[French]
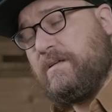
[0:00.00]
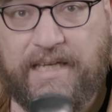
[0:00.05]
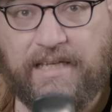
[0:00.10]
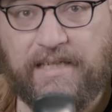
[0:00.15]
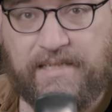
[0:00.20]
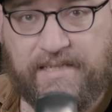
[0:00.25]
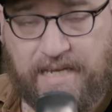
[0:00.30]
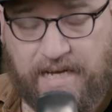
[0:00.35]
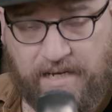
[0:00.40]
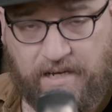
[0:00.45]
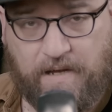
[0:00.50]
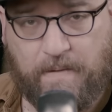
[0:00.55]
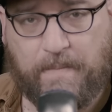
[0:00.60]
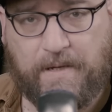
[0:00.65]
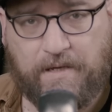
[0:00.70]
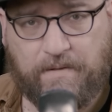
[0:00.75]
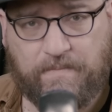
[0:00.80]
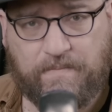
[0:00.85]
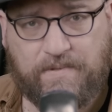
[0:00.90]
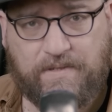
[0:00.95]
Et ça
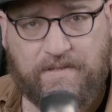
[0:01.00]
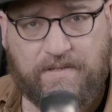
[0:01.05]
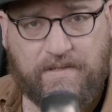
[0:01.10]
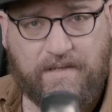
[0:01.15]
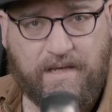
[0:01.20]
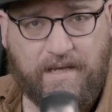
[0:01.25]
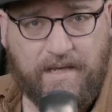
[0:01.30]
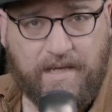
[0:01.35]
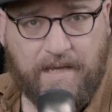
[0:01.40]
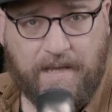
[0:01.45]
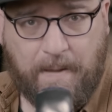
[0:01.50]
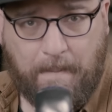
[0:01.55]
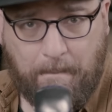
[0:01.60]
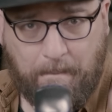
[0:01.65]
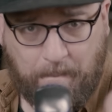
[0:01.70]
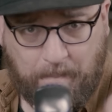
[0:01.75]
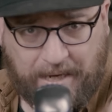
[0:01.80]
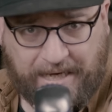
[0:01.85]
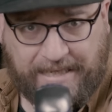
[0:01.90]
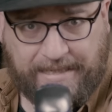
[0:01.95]
commence
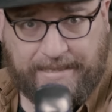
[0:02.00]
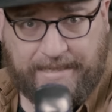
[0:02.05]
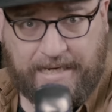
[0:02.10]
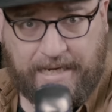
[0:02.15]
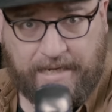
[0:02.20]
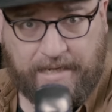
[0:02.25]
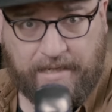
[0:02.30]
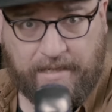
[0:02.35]
maintenant.